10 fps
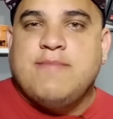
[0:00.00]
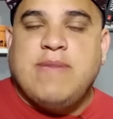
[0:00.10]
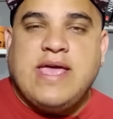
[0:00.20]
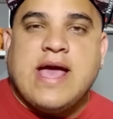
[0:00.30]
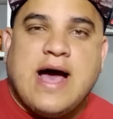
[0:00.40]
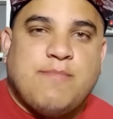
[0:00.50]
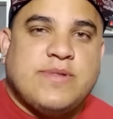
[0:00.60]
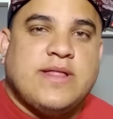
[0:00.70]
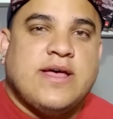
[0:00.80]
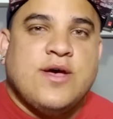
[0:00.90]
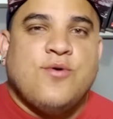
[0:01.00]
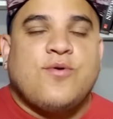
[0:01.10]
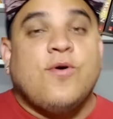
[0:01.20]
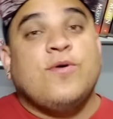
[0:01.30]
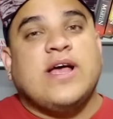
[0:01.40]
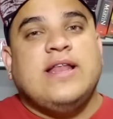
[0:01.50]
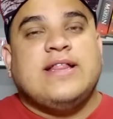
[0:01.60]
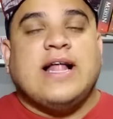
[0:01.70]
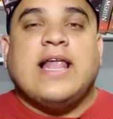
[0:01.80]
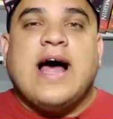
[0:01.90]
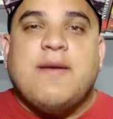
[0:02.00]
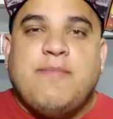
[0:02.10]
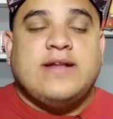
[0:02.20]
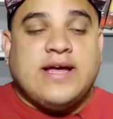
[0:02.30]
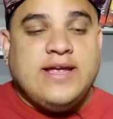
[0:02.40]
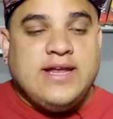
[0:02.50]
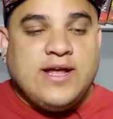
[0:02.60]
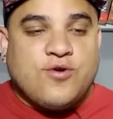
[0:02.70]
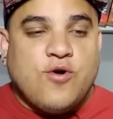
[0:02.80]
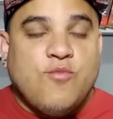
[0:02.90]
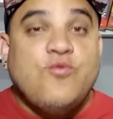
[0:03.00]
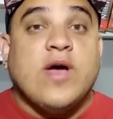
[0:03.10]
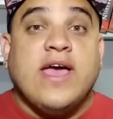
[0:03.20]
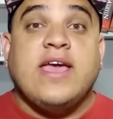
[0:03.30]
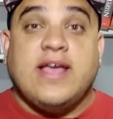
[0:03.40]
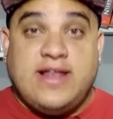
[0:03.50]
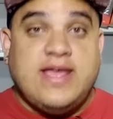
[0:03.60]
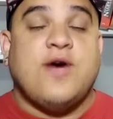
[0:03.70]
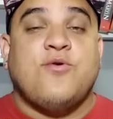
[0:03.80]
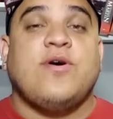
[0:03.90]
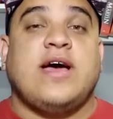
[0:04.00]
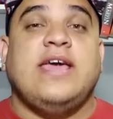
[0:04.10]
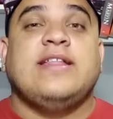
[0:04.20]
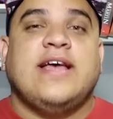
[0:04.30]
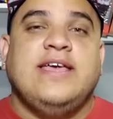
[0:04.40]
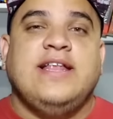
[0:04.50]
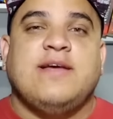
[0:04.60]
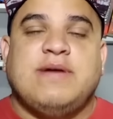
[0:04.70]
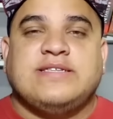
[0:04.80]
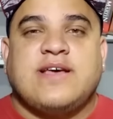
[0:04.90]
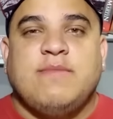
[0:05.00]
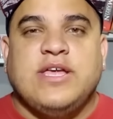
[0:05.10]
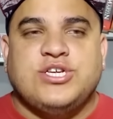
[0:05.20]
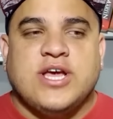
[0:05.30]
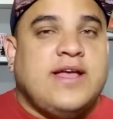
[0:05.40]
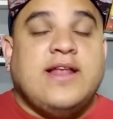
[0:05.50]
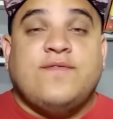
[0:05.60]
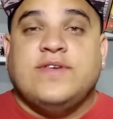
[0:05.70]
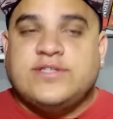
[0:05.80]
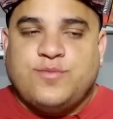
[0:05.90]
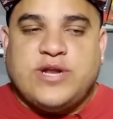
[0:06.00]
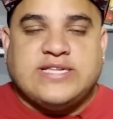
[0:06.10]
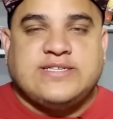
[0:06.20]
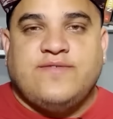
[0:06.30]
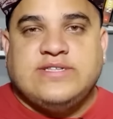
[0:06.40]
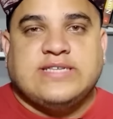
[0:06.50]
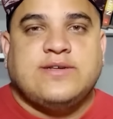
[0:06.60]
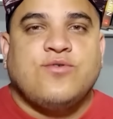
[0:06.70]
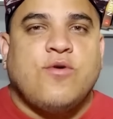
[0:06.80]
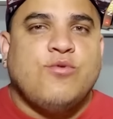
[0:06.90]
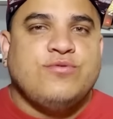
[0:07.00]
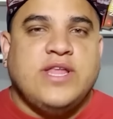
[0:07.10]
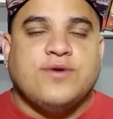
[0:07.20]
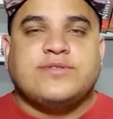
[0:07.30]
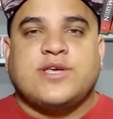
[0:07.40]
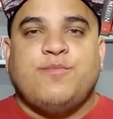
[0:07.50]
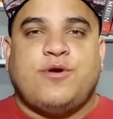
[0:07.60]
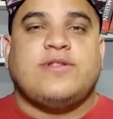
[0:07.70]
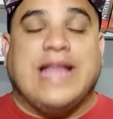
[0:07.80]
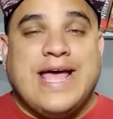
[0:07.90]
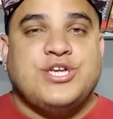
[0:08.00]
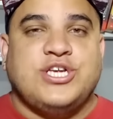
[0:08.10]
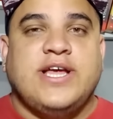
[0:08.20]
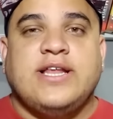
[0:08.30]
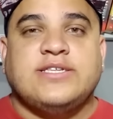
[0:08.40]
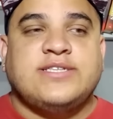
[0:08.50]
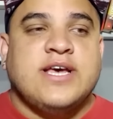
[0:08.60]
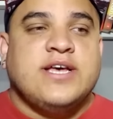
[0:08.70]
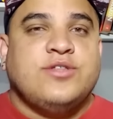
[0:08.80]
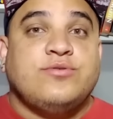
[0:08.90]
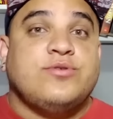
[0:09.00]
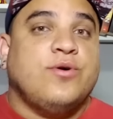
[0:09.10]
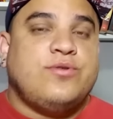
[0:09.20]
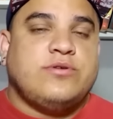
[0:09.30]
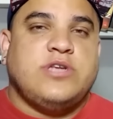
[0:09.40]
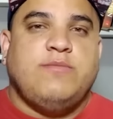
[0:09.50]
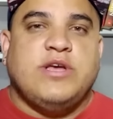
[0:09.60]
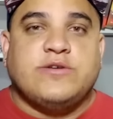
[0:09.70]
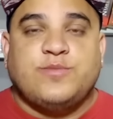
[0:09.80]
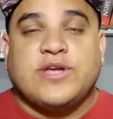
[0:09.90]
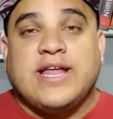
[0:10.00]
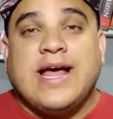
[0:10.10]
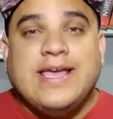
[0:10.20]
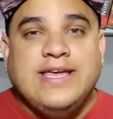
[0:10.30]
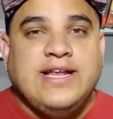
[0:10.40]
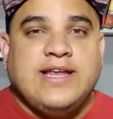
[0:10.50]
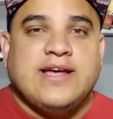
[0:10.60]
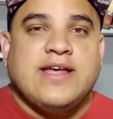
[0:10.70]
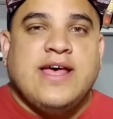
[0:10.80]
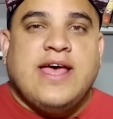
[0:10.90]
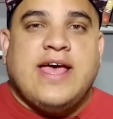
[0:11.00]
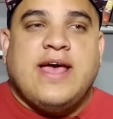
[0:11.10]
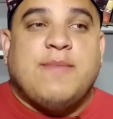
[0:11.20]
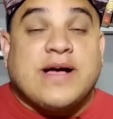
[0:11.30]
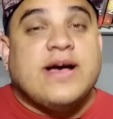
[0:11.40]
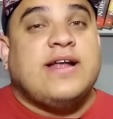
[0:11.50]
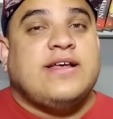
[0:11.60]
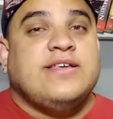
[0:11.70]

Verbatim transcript: bem rápida. O Kong ele tá lá na ilha como um rei, ele é o rei da ilha basicamente. Ele é visto por essa civilização como um deus que protege eles dos outros inimigos, porque na ilha é bacana